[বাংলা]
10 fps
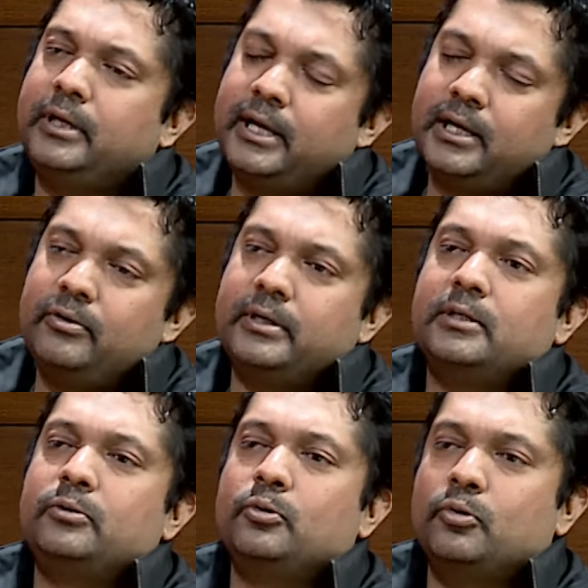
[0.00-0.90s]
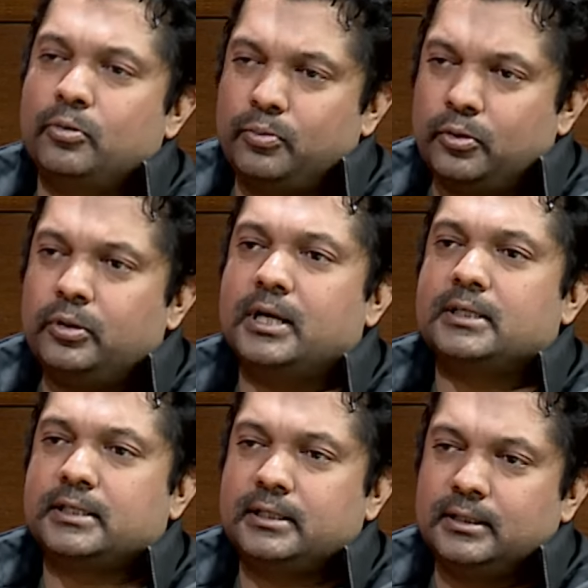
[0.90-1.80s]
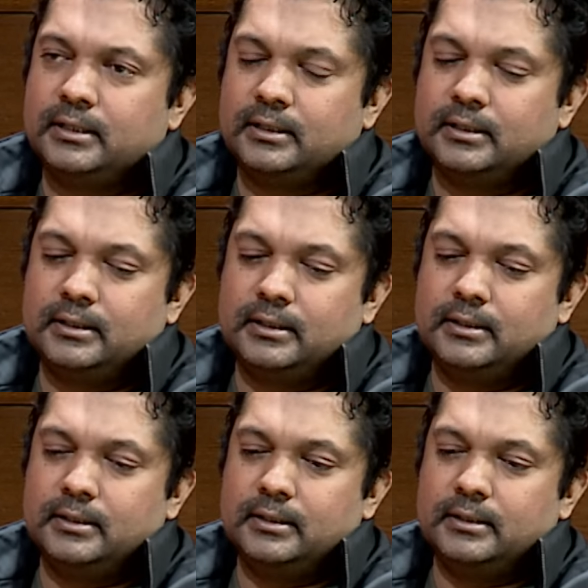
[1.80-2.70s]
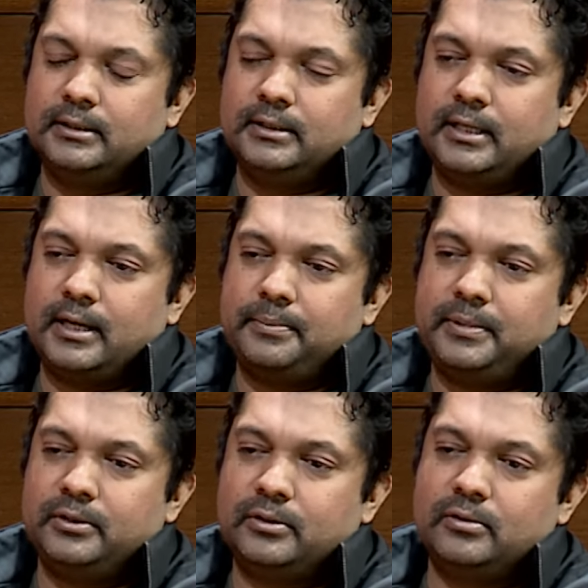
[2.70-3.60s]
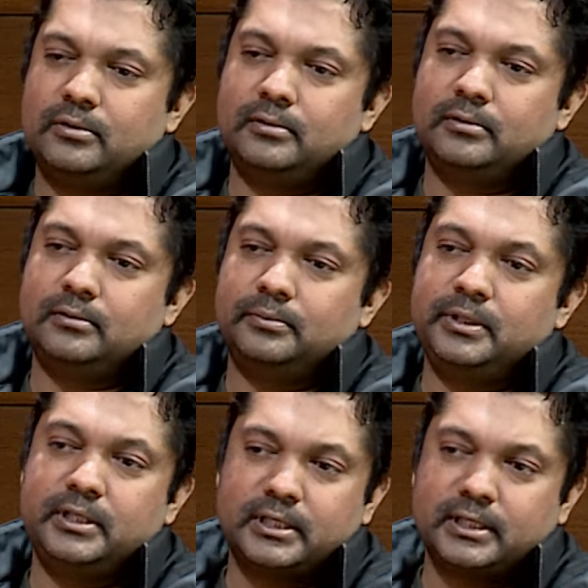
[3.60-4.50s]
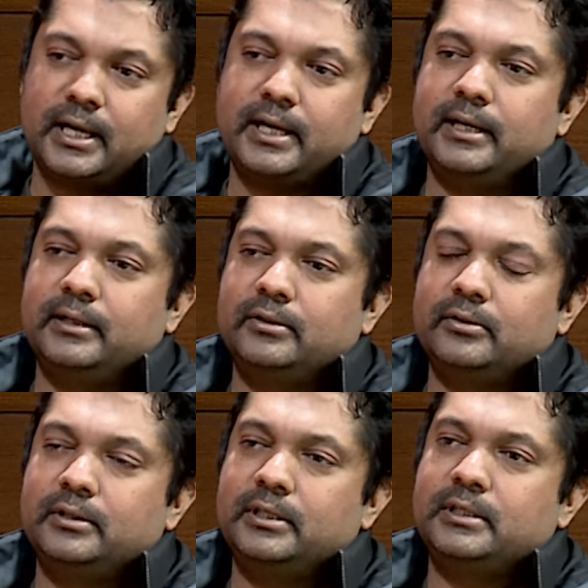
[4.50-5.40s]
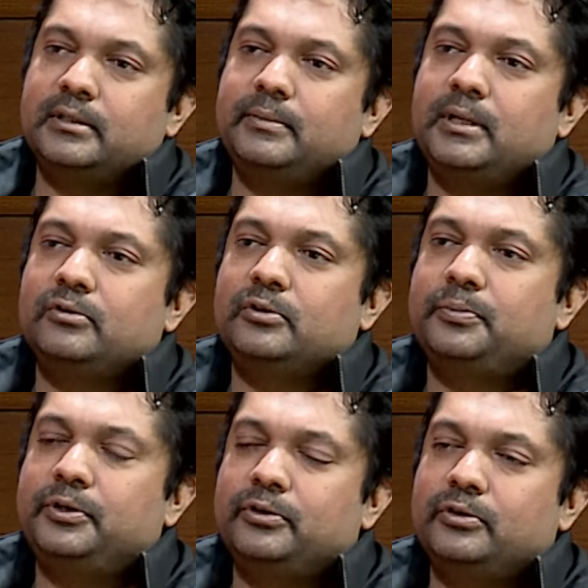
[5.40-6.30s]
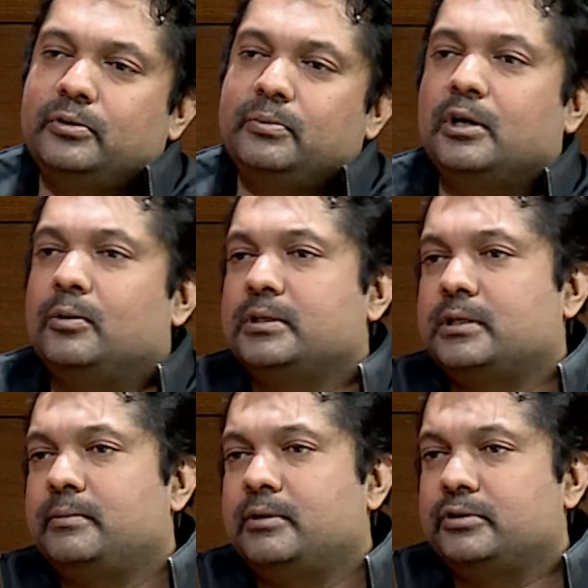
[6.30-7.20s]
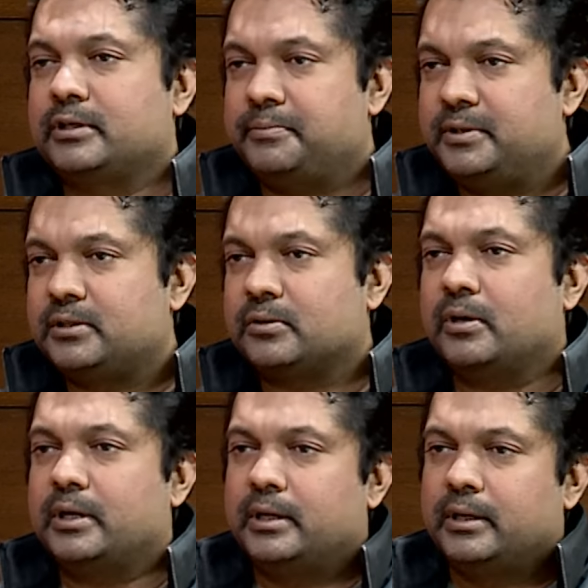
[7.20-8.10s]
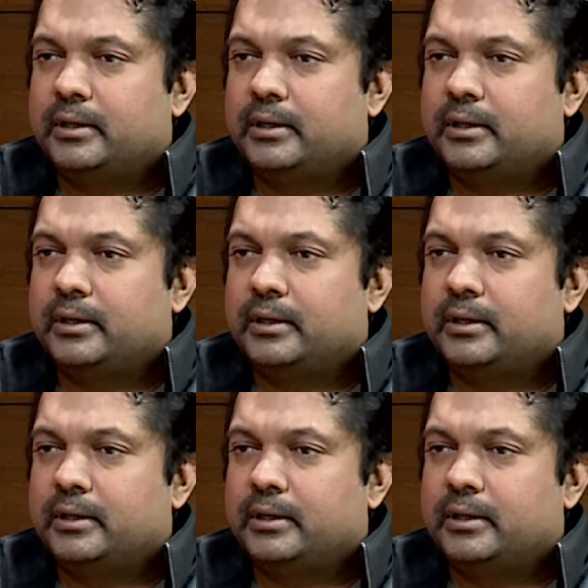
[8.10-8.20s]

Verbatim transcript: এখানেও একটা দুঃখ বোধ আছে যে আপনি যখন বিদেশে থাকেন তখন দেশের মানুষ প্রিয়জন ভালোবাসার মানুষকে মিস করেন